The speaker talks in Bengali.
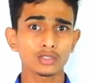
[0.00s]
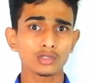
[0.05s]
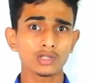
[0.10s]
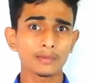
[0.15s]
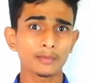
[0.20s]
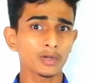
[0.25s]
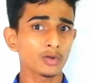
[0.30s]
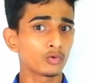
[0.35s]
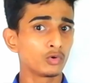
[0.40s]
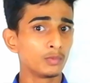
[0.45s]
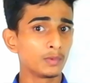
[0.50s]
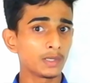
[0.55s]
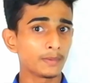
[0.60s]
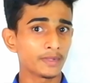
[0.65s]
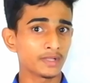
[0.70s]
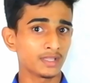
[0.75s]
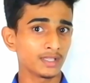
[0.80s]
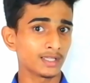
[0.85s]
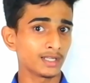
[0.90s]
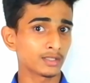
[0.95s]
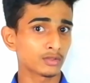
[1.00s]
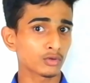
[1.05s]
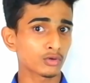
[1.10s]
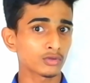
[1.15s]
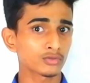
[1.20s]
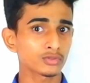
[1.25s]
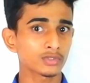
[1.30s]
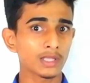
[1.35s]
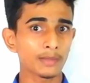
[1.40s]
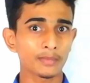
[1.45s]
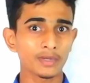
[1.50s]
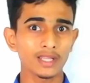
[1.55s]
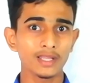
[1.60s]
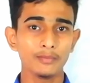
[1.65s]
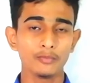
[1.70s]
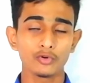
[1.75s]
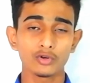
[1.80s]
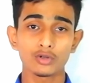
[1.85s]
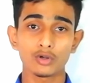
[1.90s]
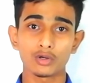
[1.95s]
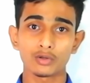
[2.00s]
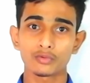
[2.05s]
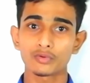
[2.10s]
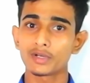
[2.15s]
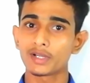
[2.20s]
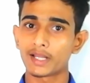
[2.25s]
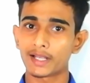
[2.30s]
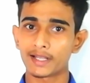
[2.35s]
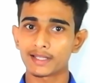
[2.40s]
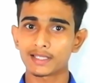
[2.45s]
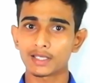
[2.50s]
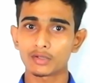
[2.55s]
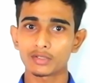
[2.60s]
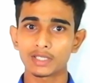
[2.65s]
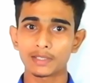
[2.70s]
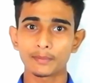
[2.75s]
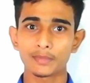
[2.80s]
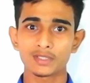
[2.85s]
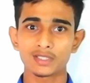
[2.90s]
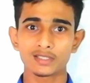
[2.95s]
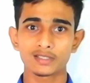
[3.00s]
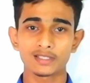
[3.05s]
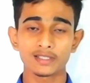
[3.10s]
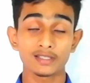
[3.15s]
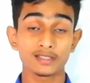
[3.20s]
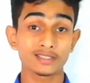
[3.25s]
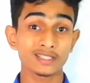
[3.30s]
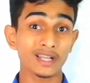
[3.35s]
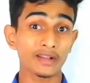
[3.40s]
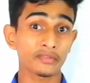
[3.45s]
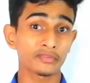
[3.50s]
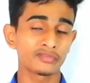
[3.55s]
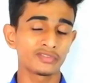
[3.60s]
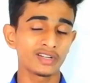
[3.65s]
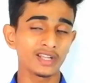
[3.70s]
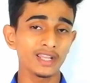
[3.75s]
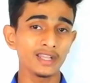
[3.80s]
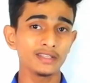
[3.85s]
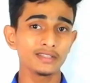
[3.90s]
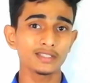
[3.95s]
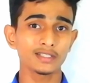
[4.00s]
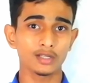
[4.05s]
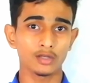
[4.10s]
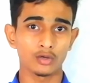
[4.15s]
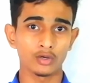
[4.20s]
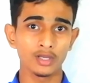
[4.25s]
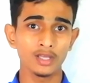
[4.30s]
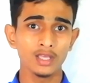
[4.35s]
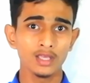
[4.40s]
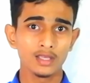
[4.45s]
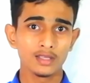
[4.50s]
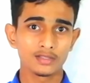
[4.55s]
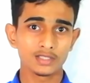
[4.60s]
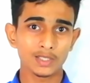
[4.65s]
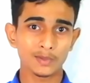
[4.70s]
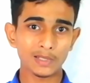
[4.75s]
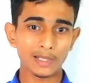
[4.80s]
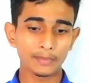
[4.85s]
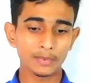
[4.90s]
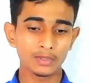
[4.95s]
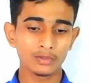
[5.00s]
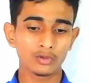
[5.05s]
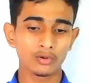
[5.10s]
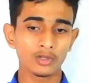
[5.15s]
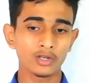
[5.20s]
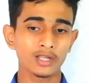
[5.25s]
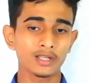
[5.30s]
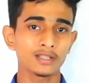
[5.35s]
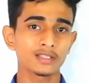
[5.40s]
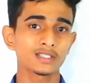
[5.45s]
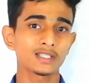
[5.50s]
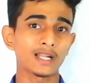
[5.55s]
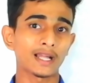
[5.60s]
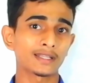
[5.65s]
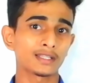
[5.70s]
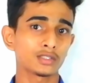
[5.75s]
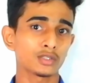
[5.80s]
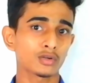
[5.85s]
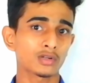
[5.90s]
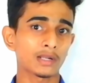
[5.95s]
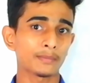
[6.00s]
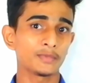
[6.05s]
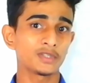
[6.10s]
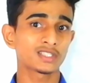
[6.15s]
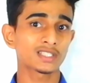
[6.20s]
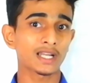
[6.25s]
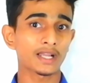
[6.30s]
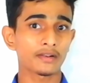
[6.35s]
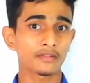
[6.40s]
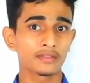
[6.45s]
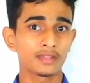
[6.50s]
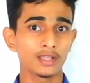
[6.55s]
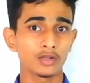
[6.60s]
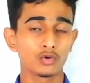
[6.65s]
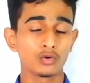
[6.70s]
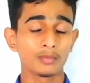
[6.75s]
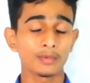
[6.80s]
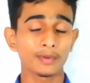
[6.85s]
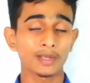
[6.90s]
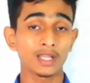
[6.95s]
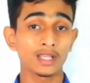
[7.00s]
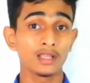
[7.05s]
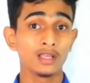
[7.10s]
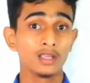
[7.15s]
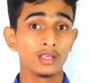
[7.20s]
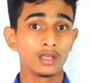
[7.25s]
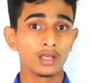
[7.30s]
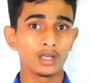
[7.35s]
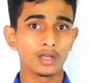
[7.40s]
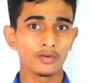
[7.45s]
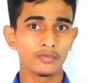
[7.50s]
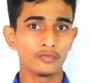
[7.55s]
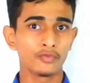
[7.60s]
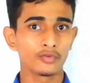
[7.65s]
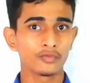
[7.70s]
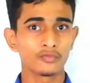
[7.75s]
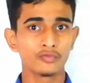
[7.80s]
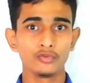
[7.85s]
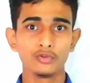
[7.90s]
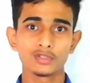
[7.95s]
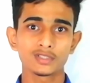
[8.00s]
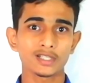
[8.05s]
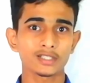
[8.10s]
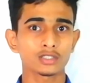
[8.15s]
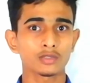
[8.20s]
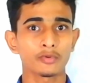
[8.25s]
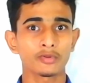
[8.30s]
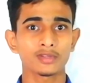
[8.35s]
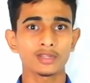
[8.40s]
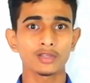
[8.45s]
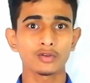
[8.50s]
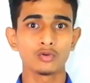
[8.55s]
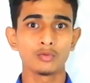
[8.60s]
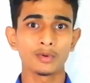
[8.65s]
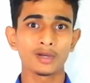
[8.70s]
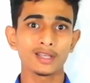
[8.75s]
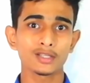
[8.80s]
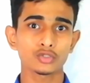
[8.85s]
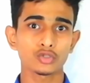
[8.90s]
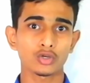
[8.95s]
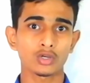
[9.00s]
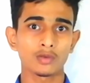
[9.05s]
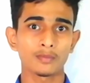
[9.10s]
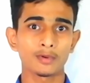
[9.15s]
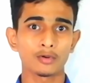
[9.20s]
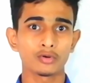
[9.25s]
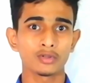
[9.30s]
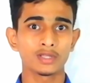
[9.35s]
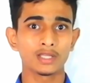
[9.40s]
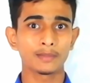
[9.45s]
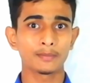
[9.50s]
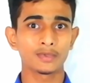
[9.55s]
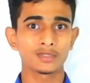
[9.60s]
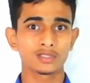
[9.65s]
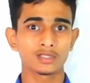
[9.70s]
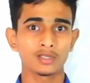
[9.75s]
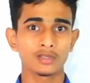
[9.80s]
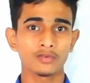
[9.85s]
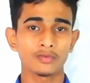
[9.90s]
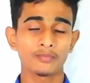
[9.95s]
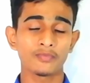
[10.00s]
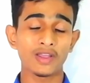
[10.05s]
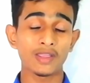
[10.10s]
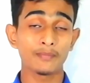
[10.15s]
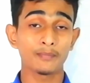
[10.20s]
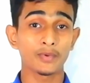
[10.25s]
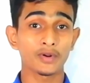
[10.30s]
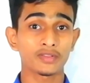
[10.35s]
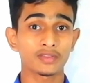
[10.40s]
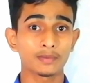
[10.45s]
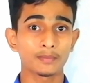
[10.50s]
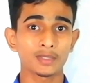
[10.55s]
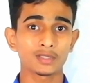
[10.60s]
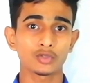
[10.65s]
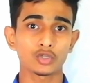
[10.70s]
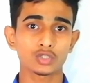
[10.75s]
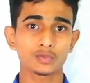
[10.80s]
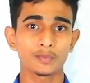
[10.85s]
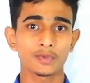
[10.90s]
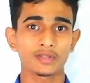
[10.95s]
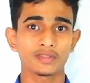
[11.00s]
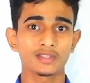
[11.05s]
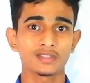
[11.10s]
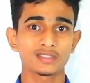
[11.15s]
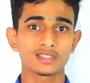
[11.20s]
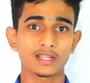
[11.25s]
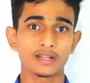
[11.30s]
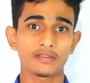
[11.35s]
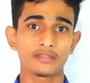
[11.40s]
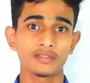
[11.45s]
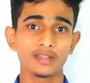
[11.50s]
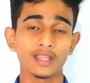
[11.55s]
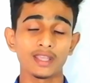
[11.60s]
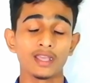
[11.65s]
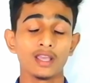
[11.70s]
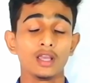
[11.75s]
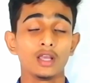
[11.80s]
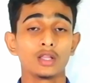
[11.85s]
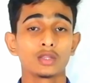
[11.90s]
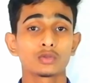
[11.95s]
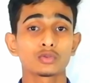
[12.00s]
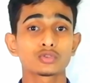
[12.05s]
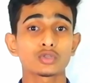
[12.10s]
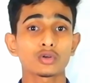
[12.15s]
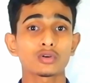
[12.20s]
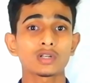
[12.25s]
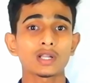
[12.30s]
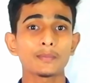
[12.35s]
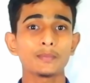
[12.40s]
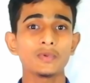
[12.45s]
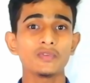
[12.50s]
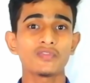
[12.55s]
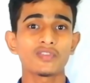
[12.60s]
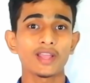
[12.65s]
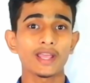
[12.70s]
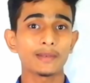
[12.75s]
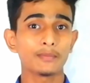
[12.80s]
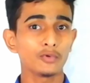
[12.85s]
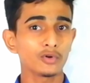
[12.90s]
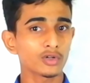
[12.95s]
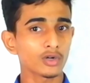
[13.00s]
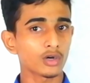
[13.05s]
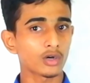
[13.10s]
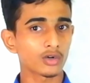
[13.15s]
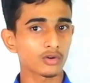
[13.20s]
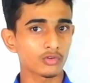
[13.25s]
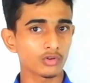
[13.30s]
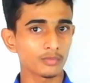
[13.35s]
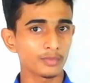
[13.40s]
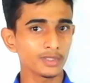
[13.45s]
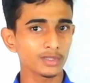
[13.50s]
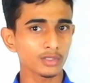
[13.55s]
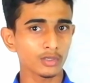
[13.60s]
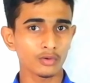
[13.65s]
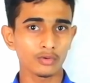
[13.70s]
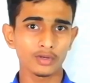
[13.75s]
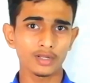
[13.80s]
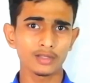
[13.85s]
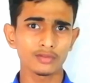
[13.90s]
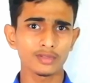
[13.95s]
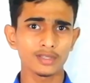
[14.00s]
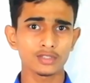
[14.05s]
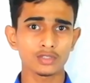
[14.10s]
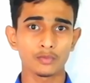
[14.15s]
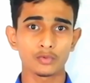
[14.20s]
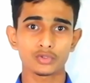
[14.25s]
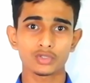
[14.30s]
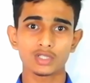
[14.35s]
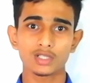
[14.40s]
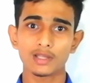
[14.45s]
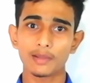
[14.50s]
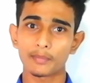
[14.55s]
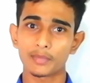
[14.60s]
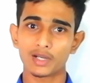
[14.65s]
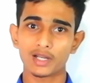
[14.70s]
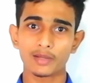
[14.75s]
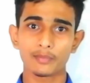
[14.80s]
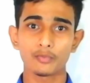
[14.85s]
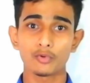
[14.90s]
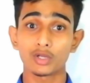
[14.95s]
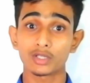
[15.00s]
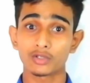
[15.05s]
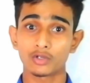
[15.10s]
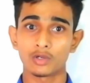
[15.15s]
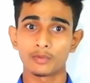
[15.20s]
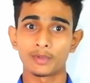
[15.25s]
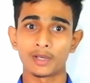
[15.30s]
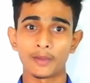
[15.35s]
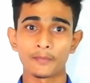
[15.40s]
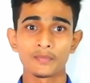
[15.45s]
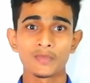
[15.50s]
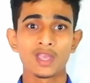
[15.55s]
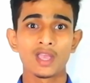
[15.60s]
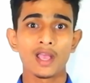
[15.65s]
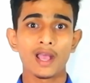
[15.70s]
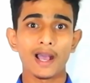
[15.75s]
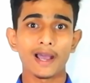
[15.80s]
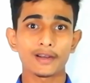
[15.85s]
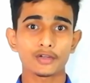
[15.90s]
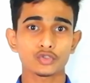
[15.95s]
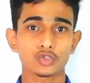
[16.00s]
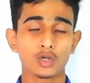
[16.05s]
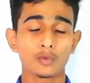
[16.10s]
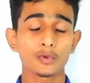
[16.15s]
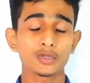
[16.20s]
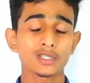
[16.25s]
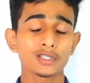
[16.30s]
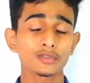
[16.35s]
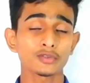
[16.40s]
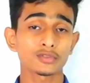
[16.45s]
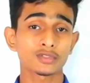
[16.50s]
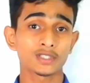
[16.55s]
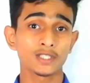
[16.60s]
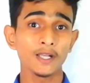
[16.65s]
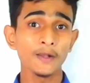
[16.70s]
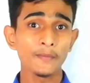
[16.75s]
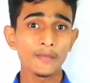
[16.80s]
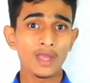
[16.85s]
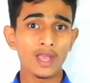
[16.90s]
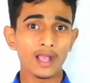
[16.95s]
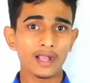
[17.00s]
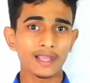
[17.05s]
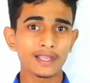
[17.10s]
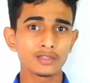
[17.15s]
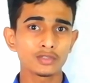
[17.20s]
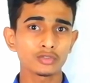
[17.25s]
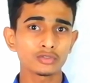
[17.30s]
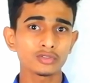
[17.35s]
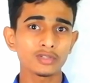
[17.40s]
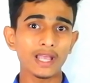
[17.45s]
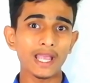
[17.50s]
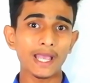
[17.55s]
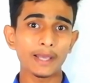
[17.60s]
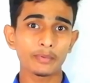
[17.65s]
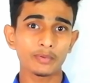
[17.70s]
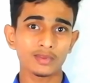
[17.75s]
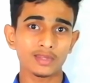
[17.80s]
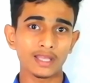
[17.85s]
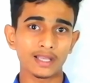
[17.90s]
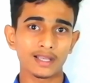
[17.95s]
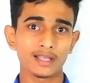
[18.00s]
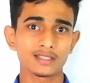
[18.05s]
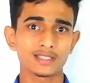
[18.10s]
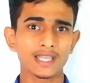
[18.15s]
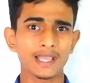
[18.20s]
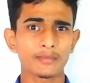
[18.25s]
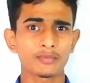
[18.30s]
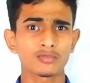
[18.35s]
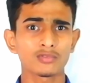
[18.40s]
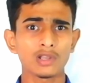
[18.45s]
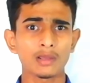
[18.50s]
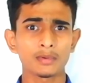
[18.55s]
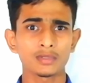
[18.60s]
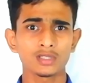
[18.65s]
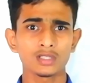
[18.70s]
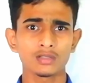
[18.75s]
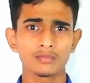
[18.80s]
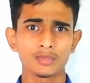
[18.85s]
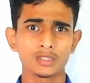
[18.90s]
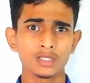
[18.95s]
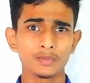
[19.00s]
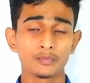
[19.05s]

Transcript: যখন আমরা ঘুমোই বেসিক্যালি তখন যদি আমরা এই মুডটা অন করে রাখি তাহলে দেখবেন যে চার্জ ড্রেন যেটা হয় যেমন আপনি ধরেন যে রাতে যখন আপনি চার্জ দিয়ে ঘুম মানে ফোন ফুল চার্জ অবস্থায় ঘুমালে সকালবেলা উঠে দেখবেন যে ফাইভ পার্সেন্ট বা দশ পার্সেন্ট চার্জ নেই তো যখন আপনি ফ্লাইট মুডটা অন করবেন তখন কিন্তু এই সমস্যাটা আপনাকে পোহাতে হবে না আর সর্বশেষ হচ্ছে কিছু কিছু অ্যাপস থাকে যে অ্যাপসগুলো আমাদের বেশি